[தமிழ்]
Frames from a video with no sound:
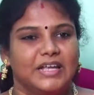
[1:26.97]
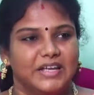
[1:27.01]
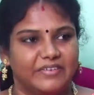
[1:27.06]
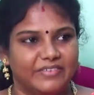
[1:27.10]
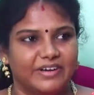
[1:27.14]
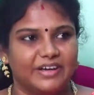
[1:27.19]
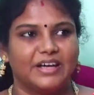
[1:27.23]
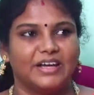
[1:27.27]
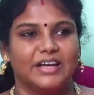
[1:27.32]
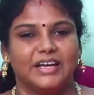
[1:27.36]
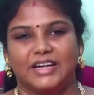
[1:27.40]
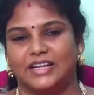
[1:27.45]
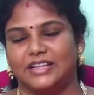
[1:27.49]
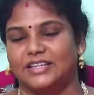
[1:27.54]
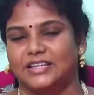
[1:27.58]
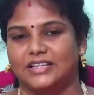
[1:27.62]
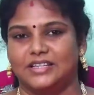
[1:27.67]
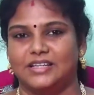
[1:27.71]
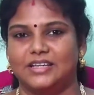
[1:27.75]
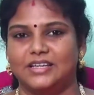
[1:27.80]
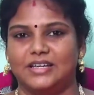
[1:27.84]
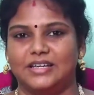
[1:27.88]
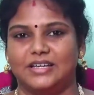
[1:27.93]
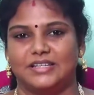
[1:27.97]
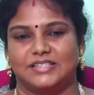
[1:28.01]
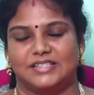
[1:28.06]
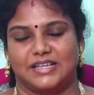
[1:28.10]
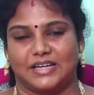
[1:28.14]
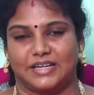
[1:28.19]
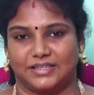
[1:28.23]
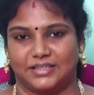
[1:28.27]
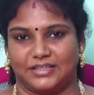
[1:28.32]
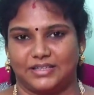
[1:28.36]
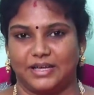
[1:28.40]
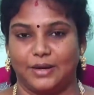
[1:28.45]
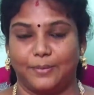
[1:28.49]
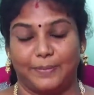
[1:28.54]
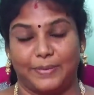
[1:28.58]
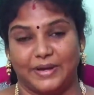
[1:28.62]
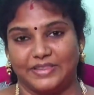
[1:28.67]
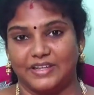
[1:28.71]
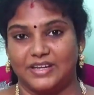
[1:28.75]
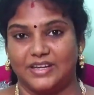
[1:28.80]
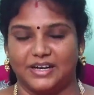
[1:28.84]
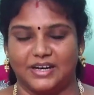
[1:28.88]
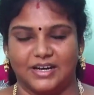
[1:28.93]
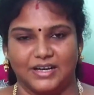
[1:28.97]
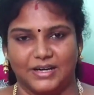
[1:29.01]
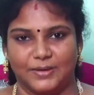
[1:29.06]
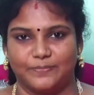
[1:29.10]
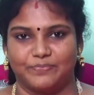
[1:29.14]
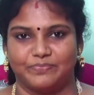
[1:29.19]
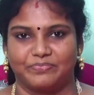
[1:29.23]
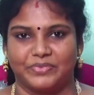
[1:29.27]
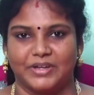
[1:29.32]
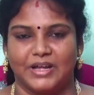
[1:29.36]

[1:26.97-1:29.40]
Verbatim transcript: இவங்க இருந்தது செக்டார் பதினாறு